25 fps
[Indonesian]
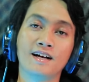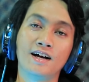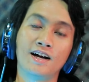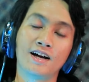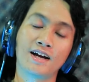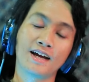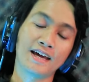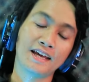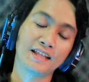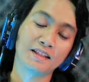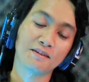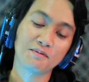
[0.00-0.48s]

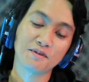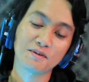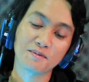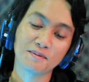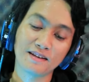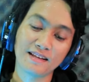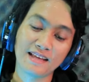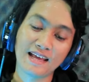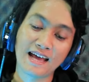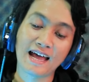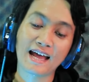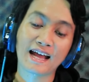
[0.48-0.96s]
oke
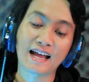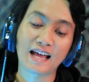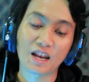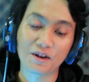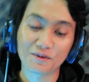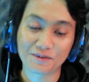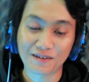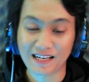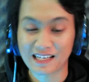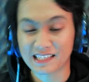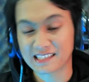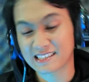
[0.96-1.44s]
teman-teman ya
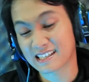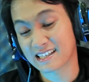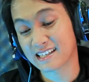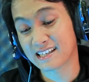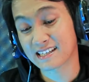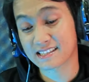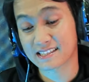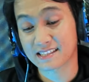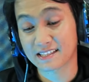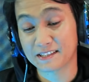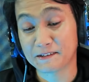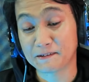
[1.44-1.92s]
kalau dari
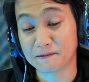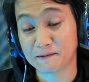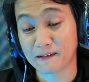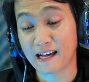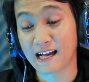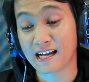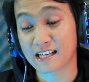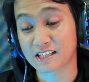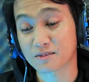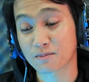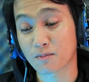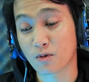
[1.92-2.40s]
saya sih
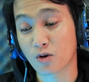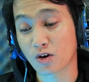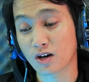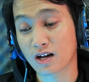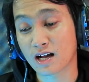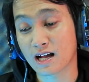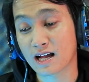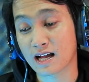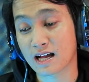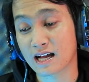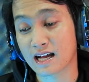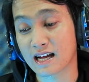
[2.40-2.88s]
ya
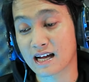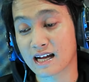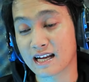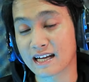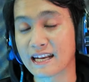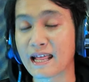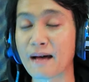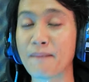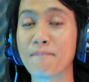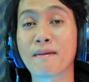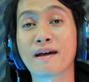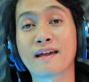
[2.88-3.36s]
semoga
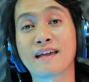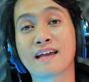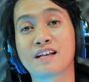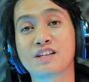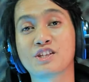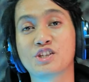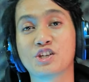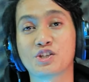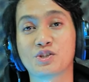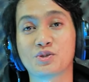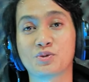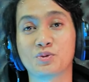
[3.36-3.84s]
damai
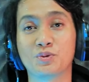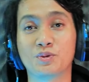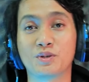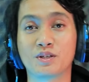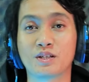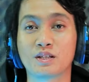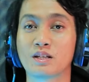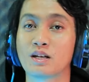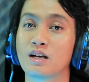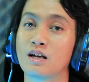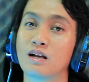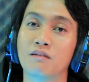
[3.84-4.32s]
aja cuy
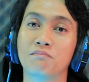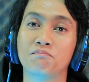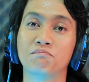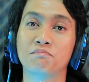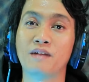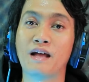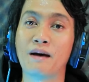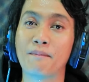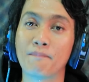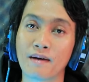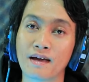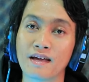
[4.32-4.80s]
kita
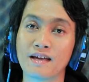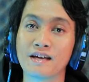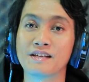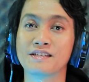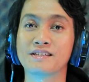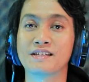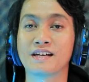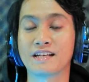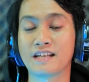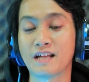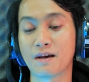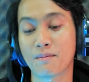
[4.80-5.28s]
damai
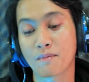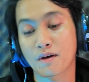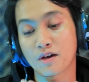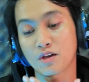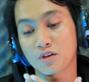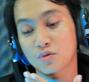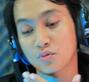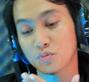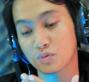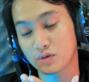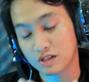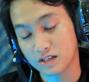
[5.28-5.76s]
aja damai
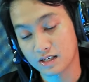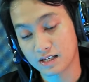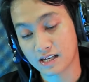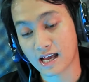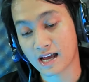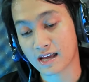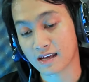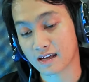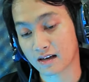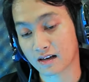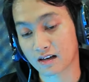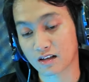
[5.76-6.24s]
itu
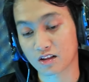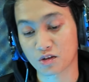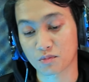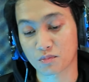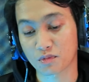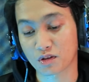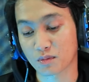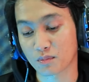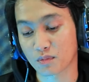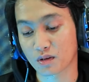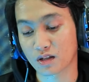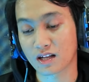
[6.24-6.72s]
indah ya kan
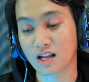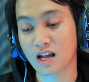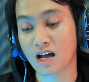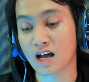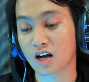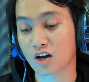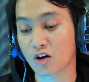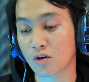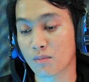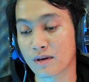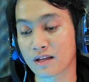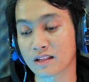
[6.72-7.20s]
teman-teman
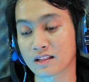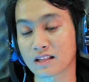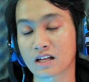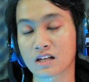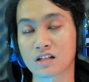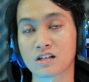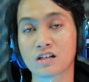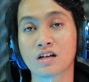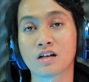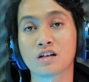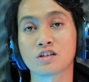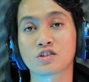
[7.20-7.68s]
ya
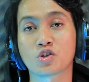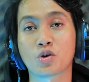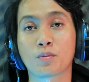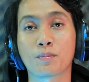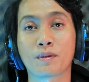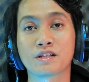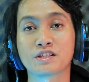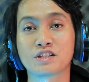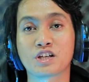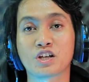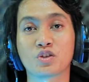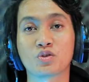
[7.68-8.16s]
komentarnya
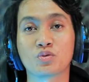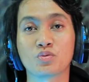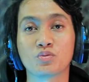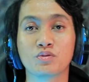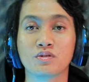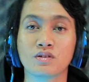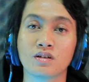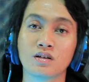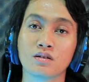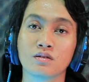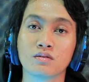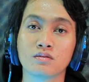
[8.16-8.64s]
sopan
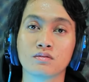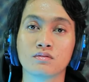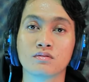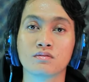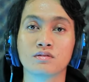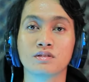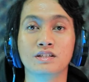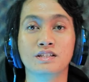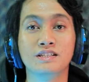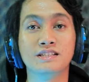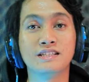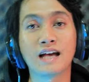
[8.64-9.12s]
santunnya itu
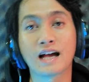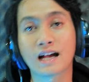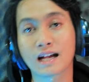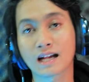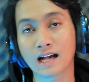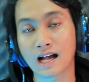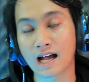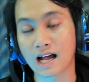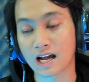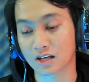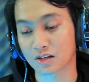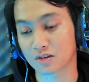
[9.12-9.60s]

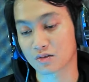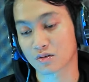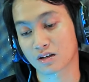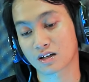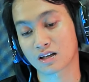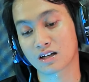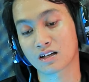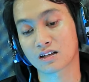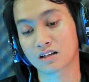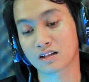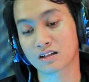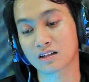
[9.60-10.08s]
dijaga gitu ya
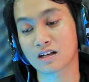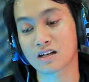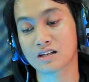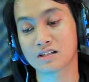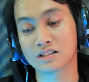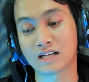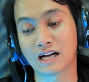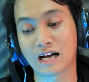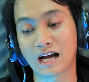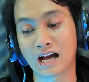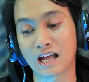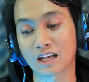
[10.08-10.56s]
kan kita
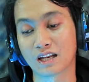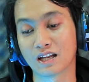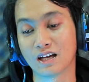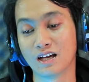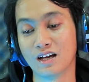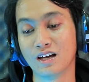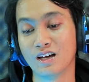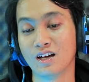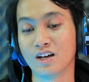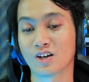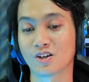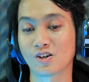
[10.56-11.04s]
jangan
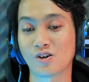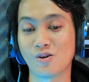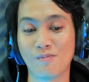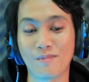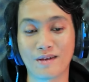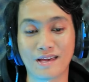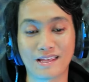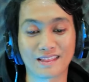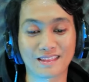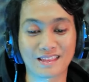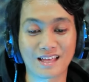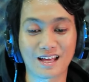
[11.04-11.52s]

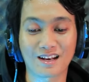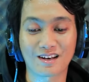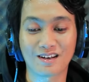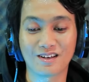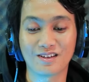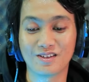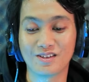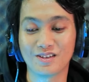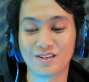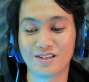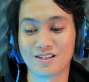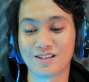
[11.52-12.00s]
komentar
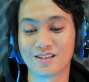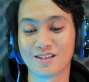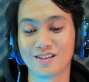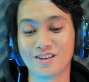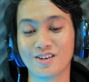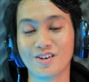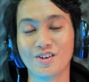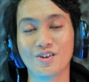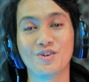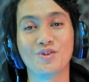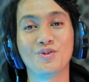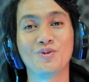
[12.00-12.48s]
di
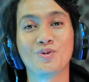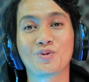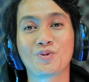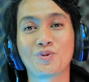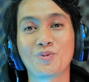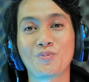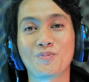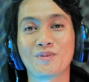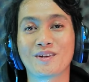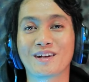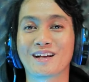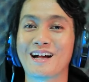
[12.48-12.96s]

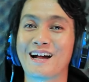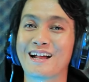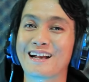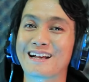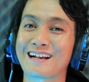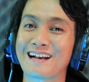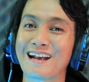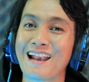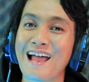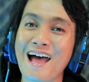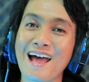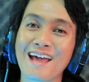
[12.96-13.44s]
YouTube
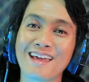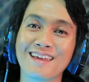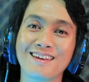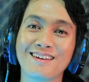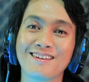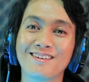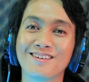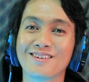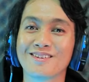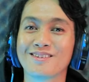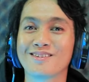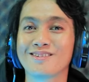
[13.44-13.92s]
negara
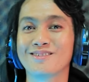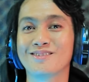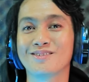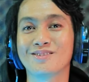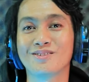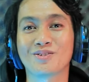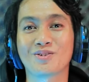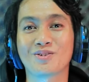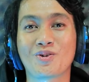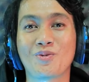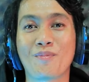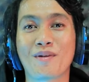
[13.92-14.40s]
lain itu
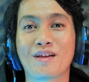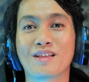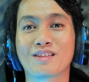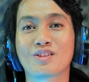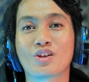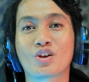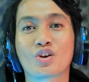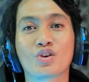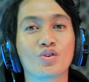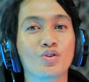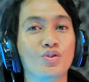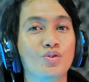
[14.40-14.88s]

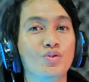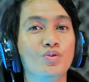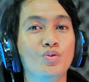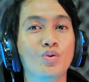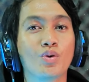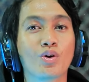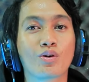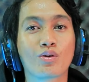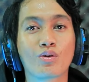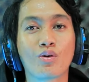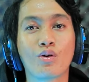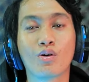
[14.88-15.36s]
komentar di
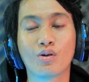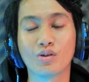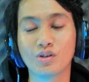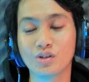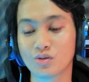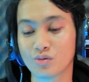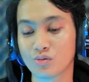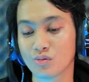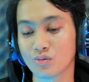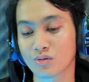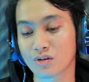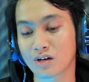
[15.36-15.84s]
Euro
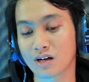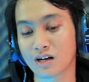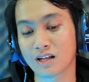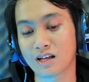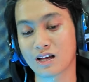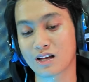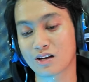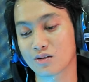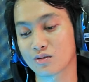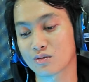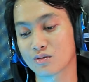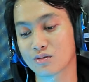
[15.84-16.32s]
itu
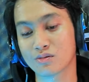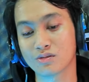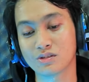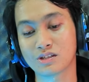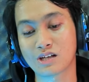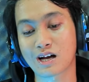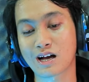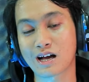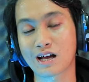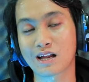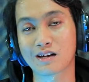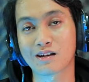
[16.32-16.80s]
kalian itu
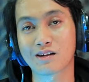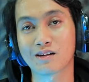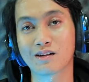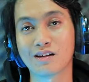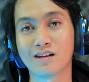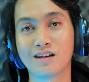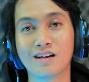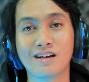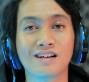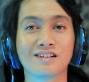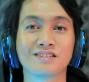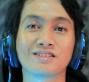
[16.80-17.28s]
jangan
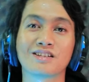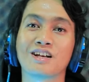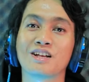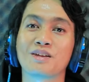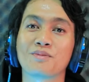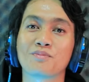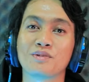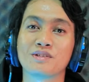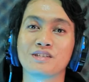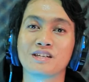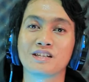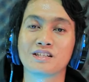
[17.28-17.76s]

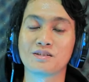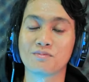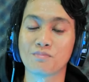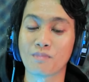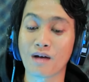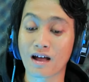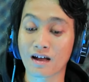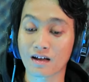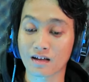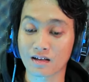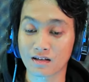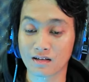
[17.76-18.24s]
saling mencaci
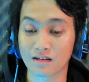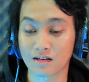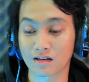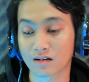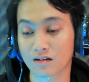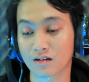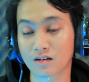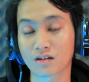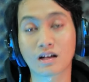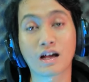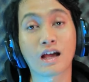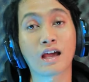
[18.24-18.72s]
maki ya
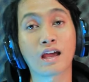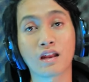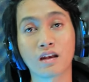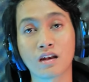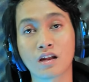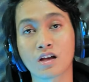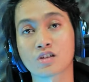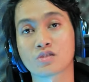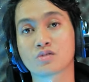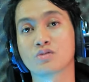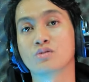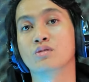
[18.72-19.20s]
kan nggak
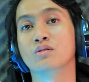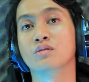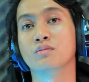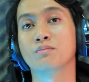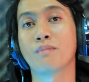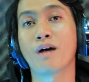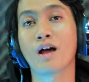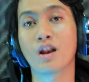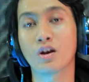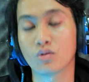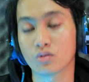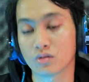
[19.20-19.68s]
enak cuy
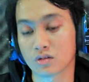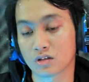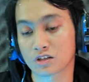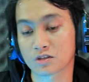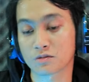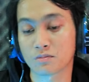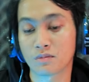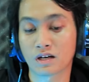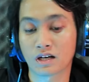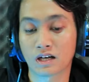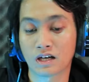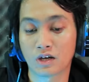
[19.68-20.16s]
malu kita
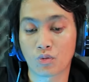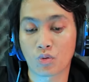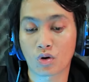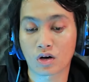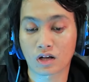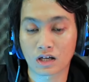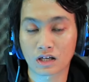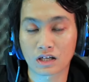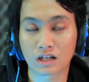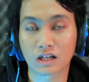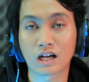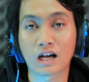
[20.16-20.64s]
sebagai
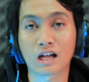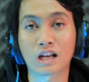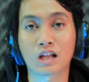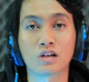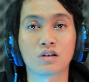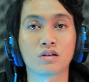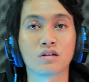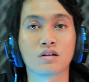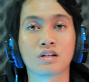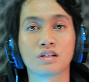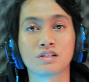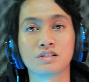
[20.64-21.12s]
warga negara
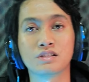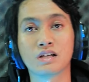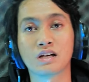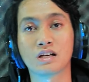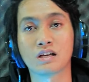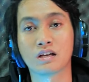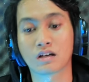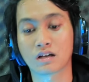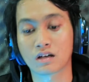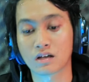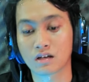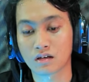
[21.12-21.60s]
Indonesia
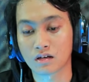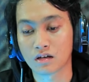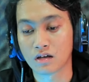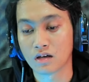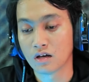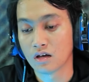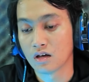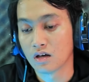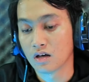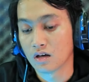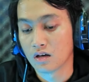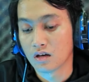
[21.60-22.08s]
ya kan
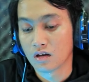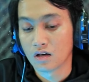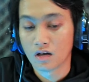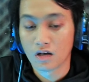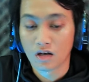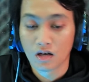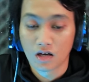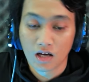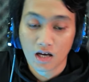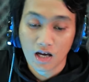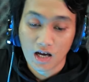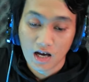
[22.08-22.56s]

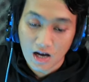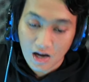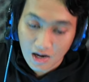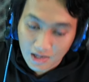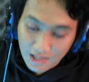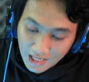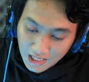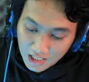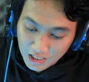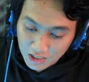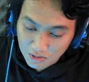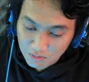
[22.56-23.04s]

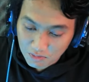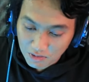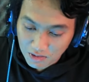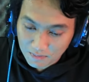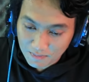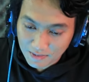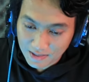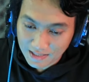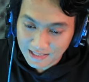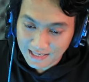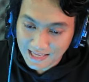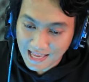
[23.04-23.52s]
Oke okay,
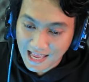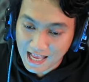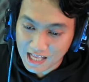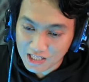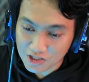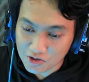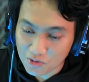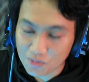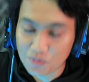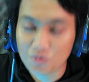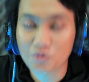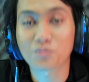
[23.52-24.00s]
teman-teman ya
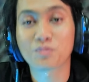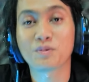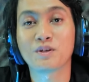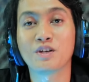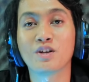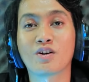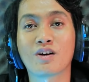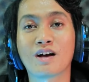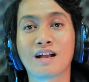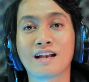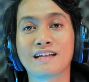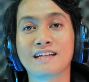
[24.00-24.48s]
cukup untuk
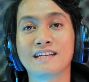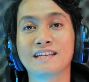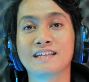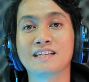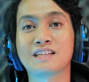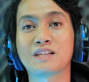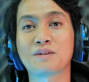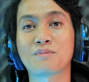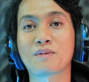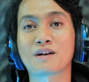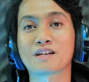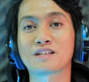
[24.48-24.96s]
video kali ini
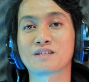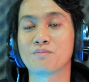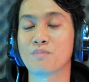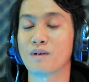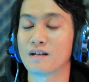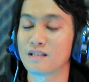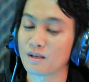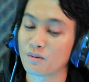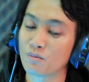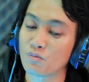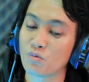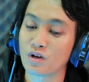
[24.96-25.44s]
terima kasih
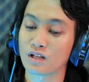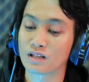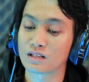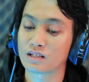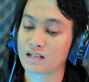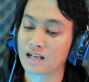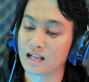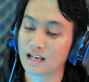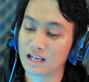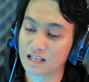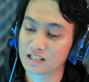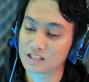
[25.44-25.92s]
banyak buat
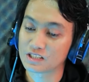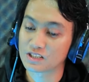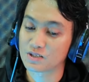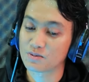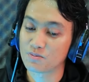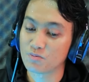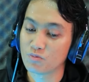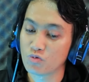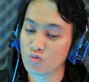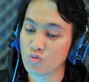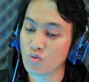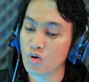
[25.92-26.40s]
kalian
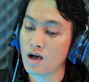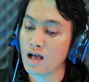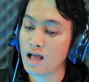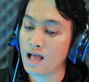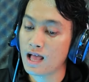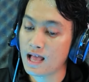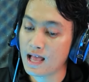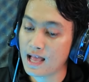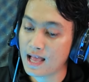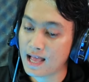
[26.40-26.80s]
semua